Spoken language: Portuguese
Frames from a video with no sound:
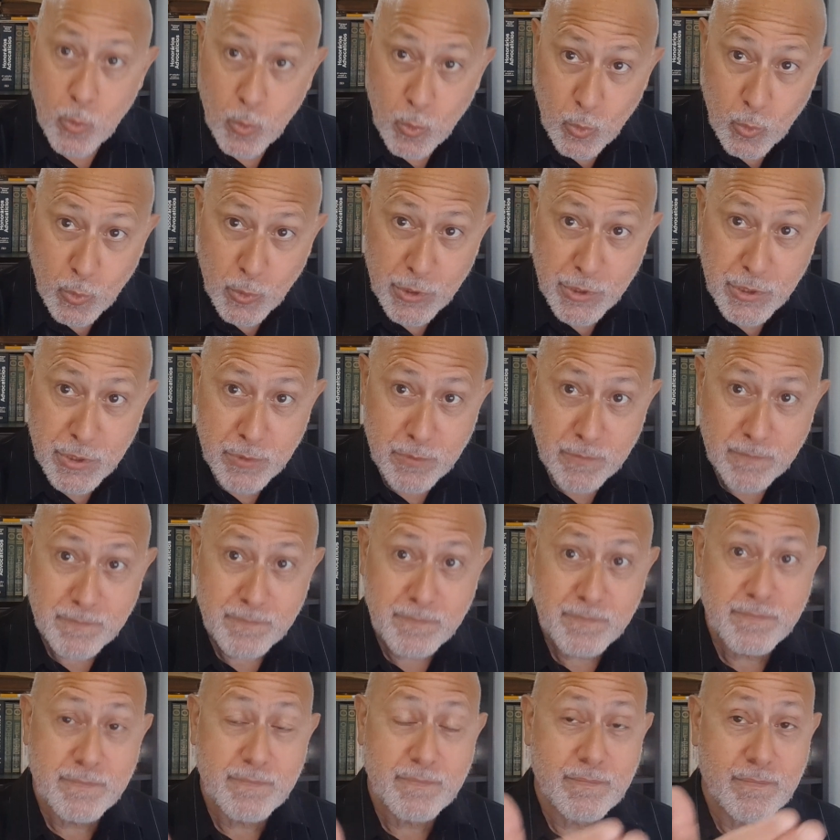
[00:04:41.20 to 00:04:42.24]
Curtiu?
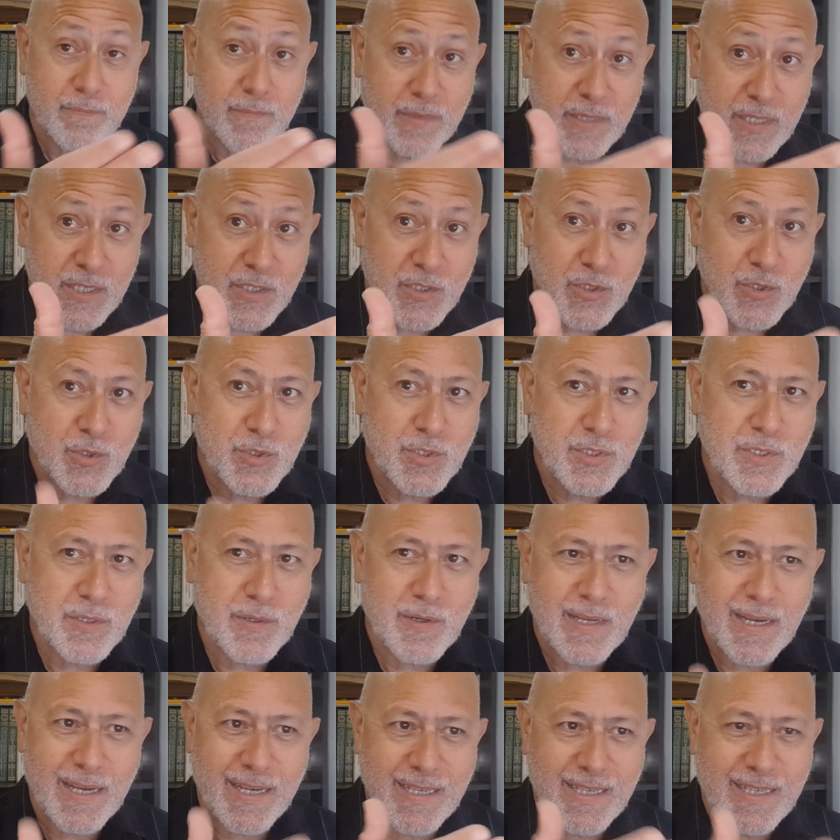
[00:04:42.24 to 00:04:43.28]
Deixou o seu
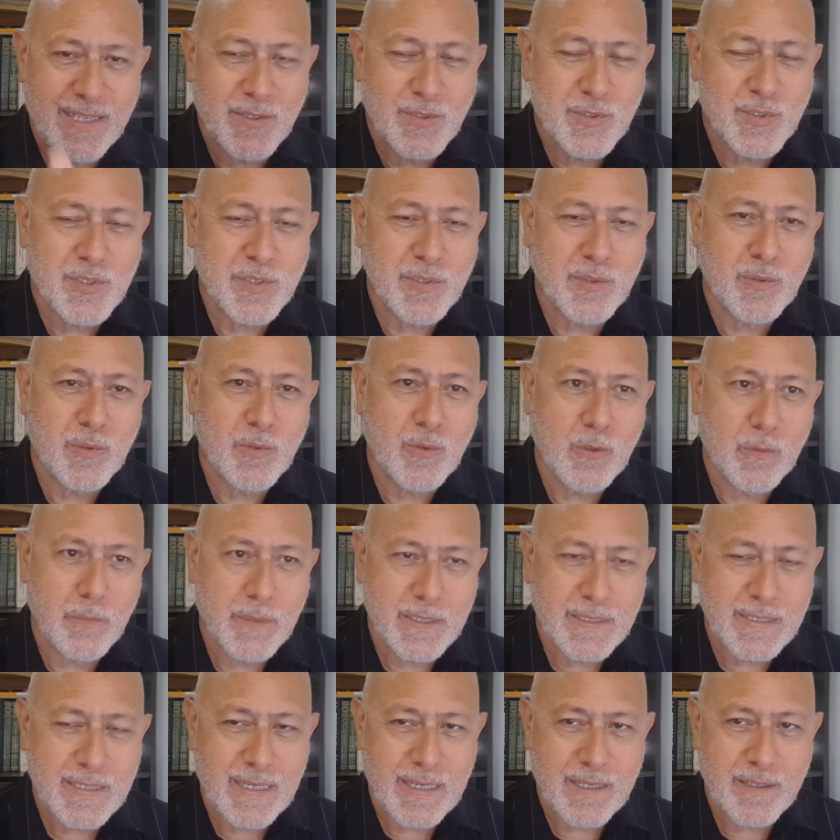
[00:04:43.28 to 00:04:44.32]
like e o seu
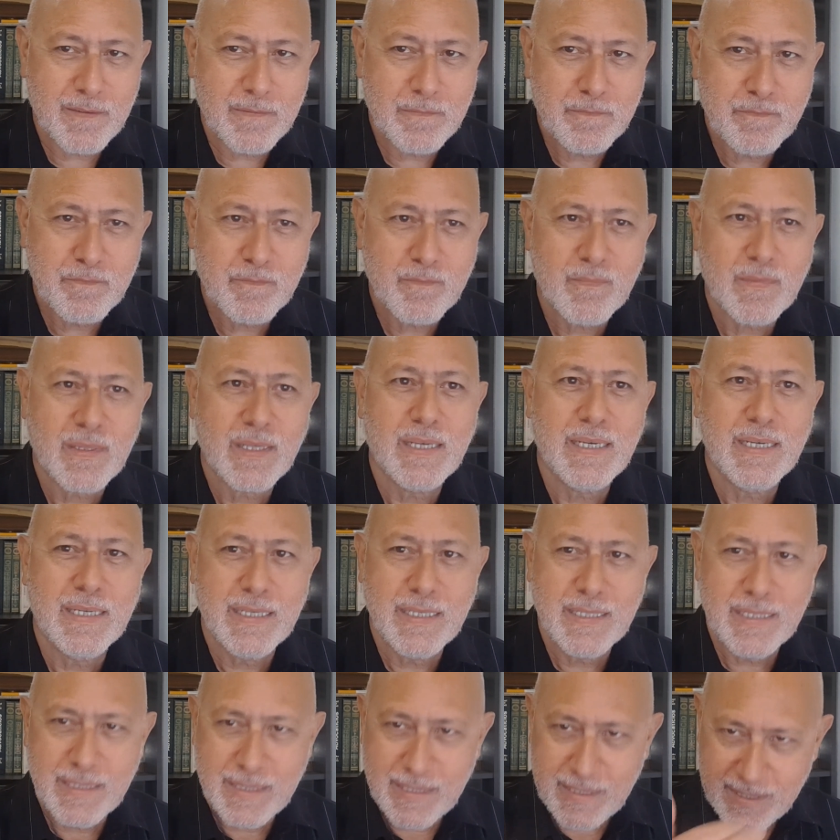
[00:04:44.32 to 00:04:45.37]
comentário?
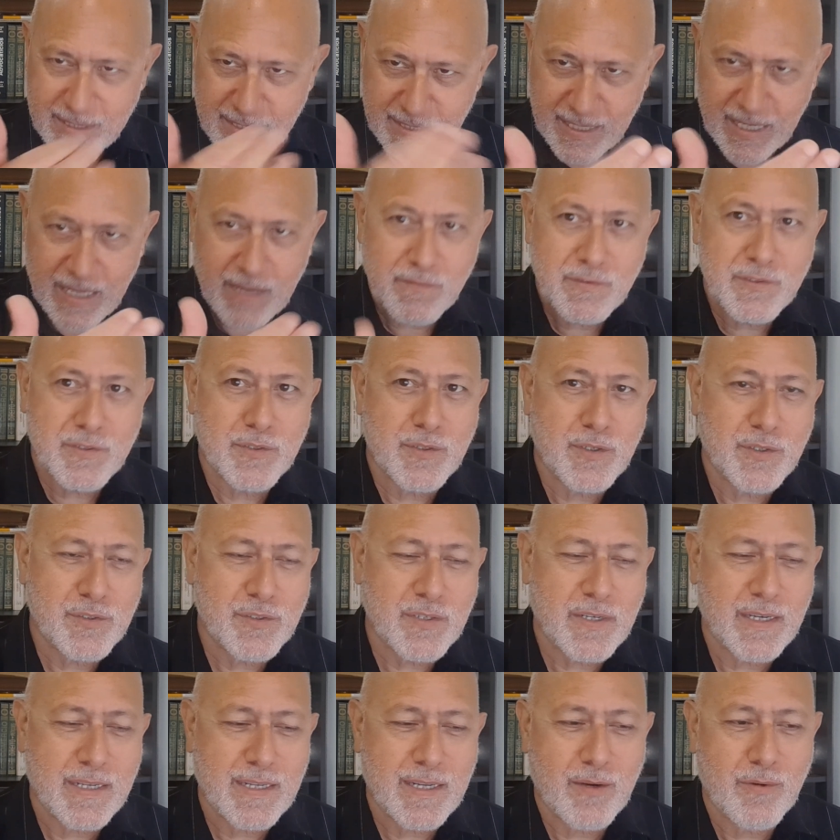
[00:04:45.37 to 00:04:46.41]
Inscreve-se no
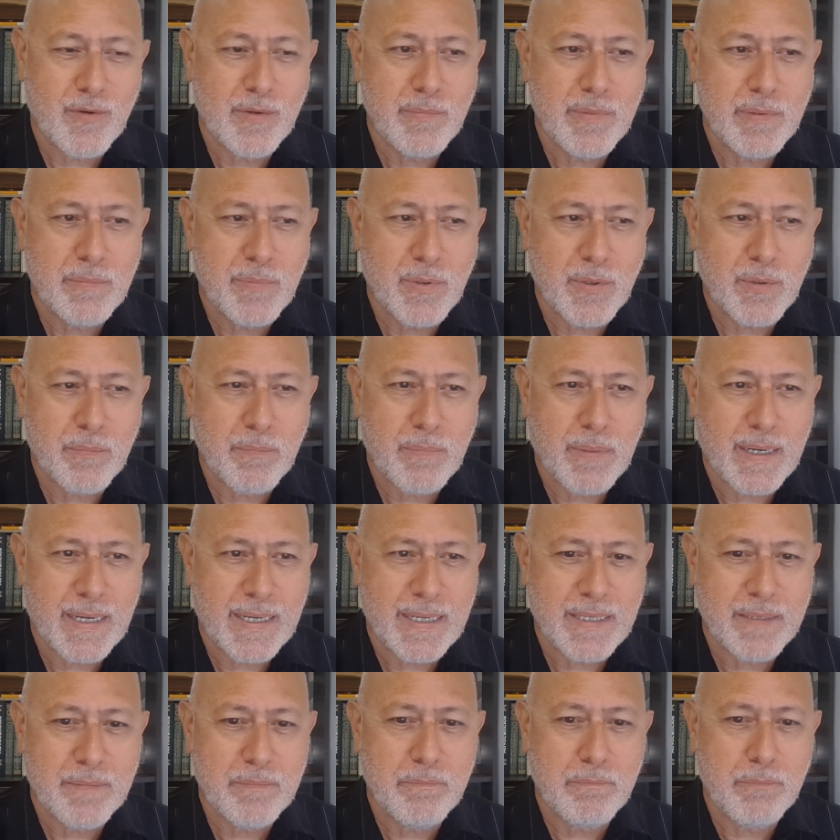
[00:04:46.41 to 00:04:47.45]
nosso canal e me
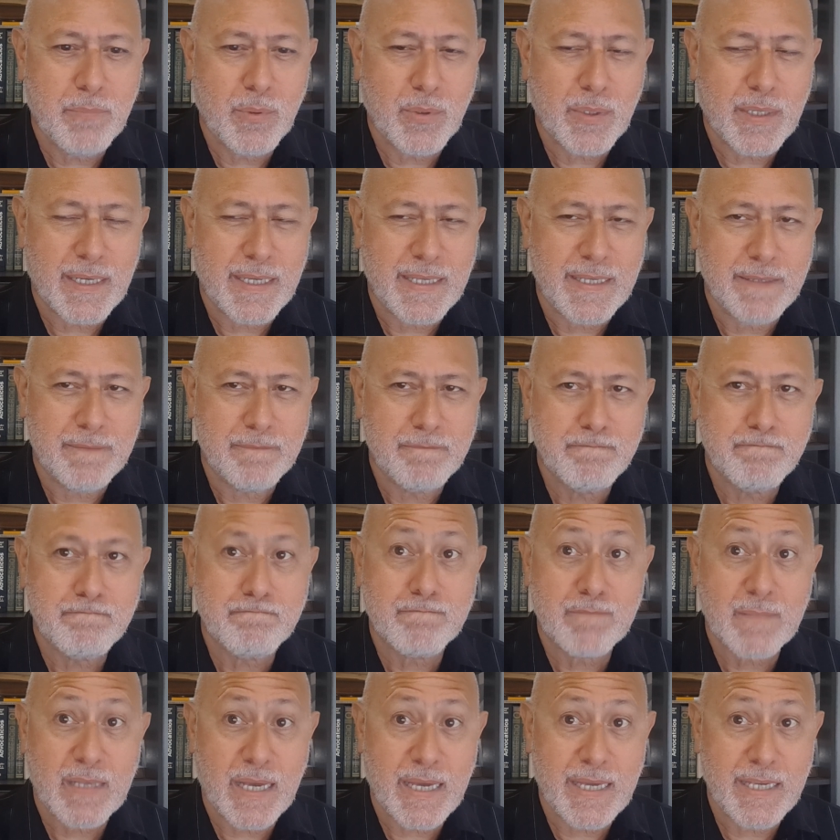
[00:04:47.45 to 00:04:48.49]
propague por aí.
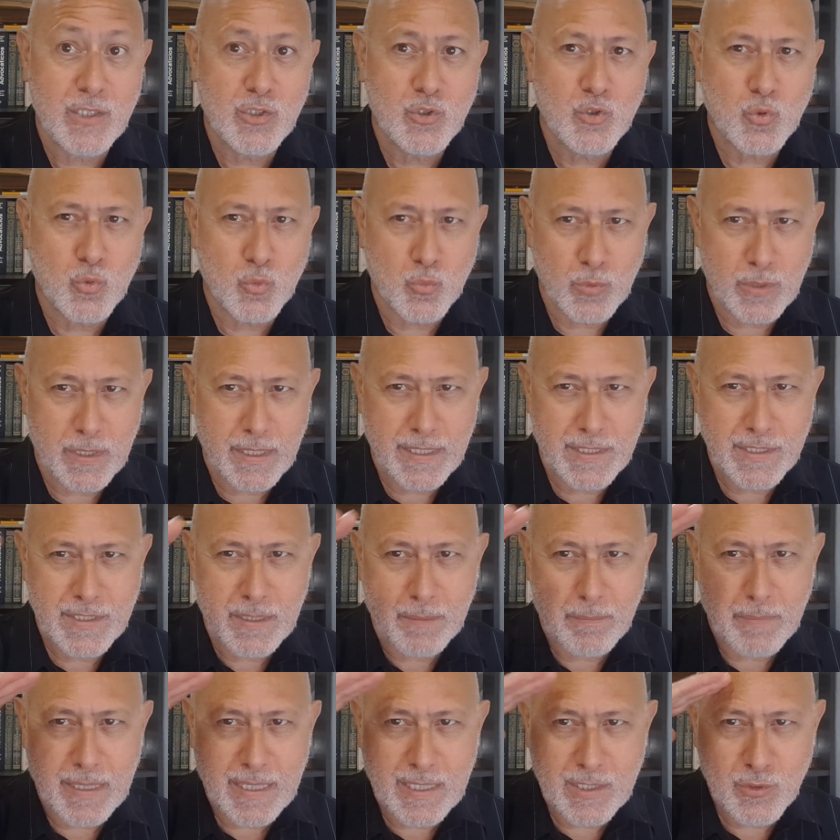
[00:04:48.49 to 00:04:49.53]
É isto, um grande
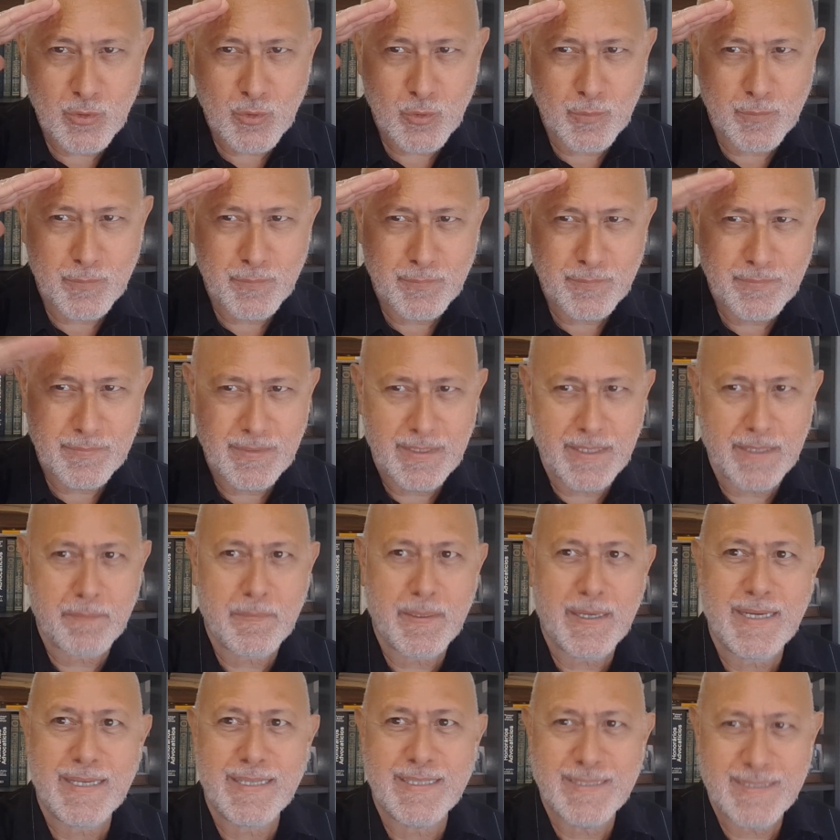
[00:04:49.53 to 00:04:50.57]
abraço. Até
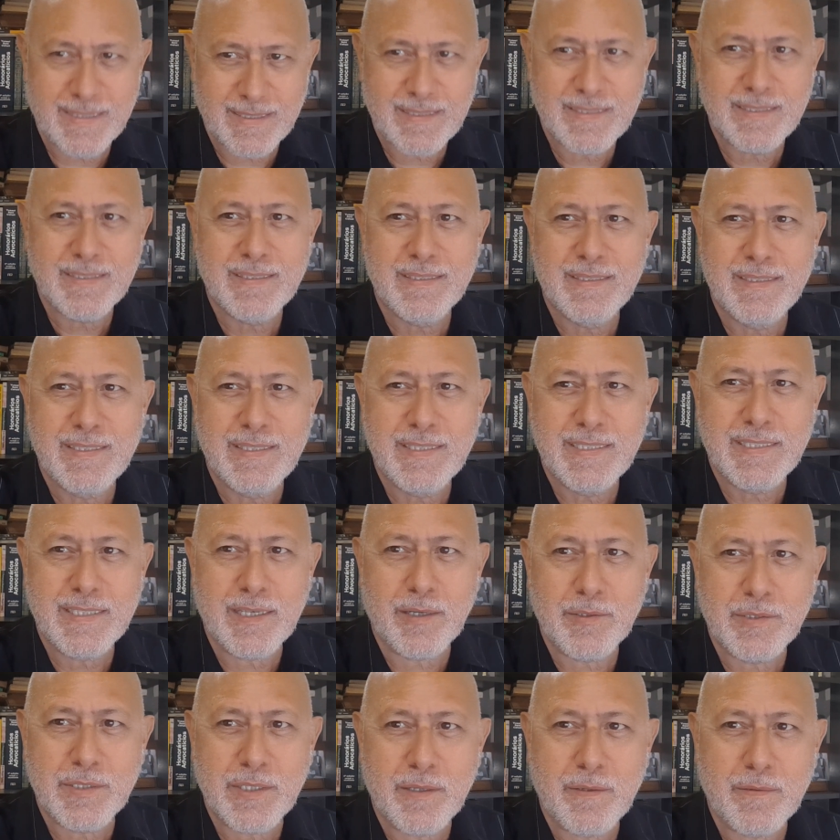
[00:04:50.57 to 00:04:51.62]
mais.
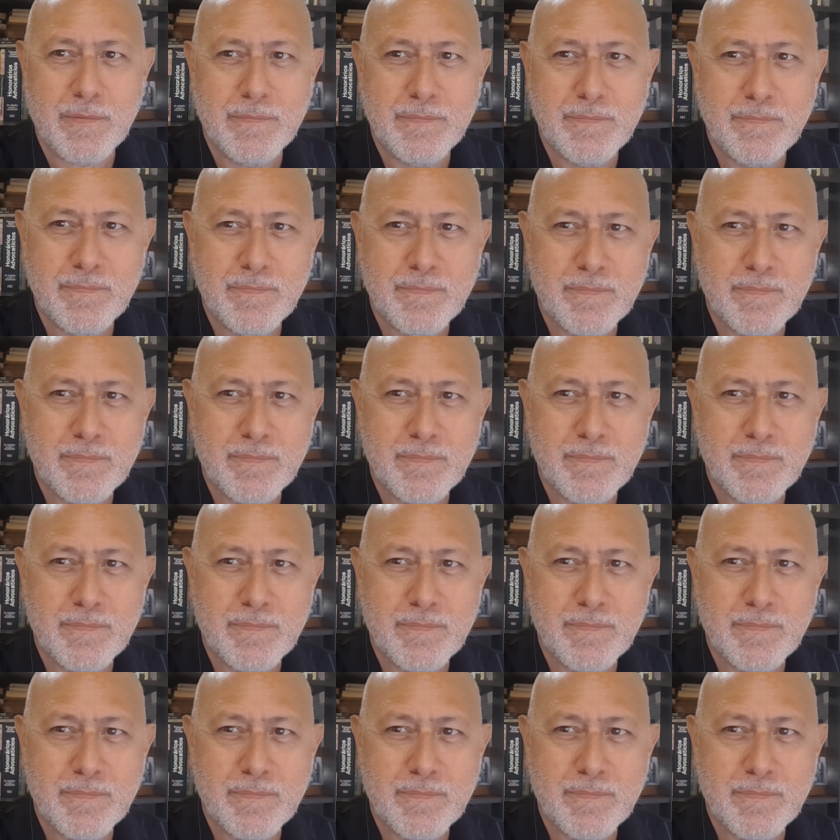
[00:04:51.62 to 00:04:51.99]
Tchau, tchau.